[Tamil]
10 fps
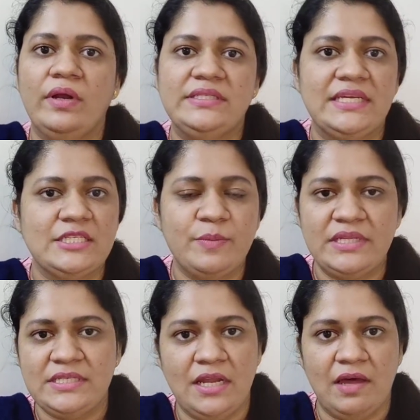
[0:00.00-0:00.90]
ஒரு சிக்ஸ்
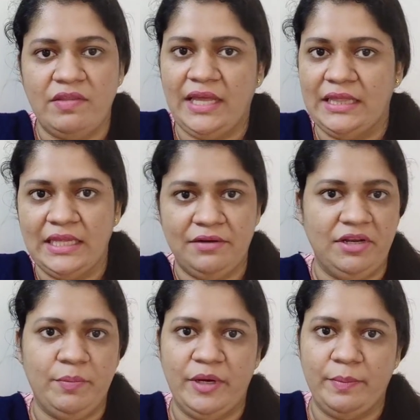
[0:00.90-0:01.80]
மந்த்ஸ் நான் வந்து எந்த
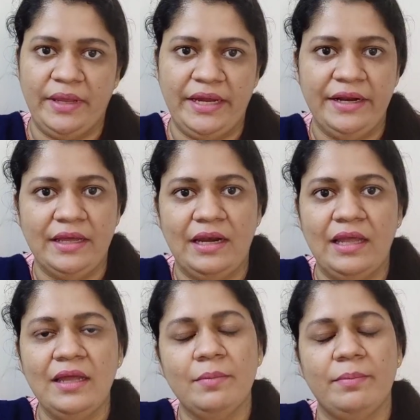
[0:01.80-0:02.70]
ட்ரீட்மெண்ட்டுமே
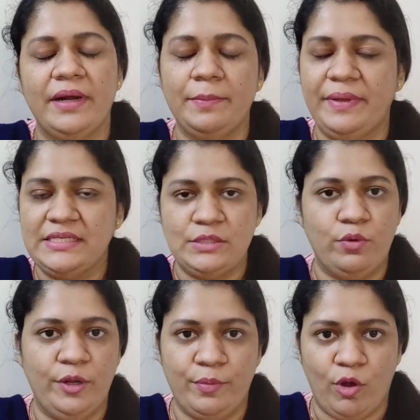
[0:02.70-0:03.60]
எடுக்கலை பட்
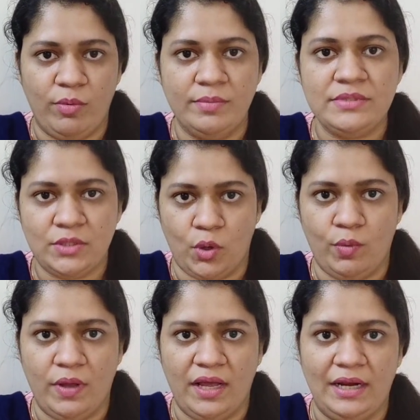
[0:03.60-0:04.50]
பிசிஓடி ப்ராப்ளம்
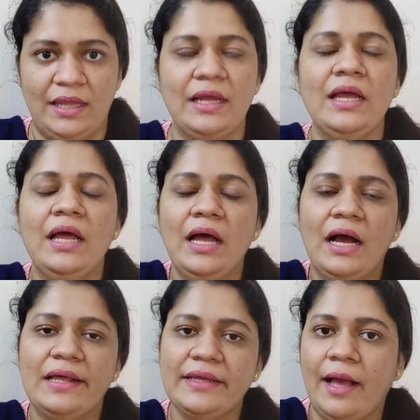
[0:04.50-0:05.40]
சால்வ் ஆகலை
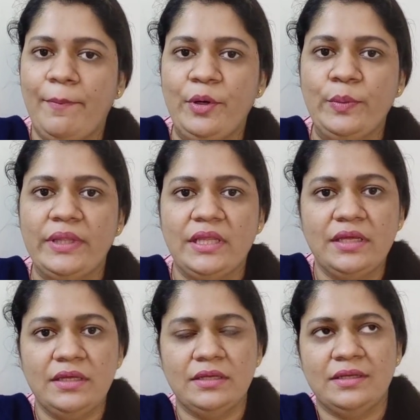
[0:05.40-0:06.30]
அதுக்கப்புறம் வந்து